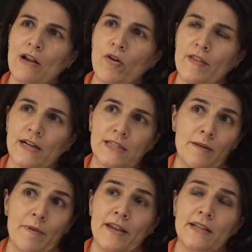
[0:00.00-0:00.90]
auge de la
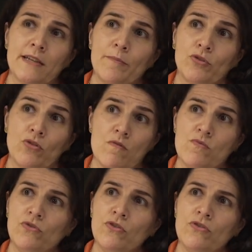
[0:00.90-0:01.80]
extrema derecha por todo el
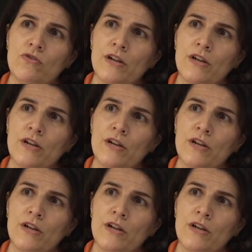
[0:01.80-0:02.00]
mundo, ¿no?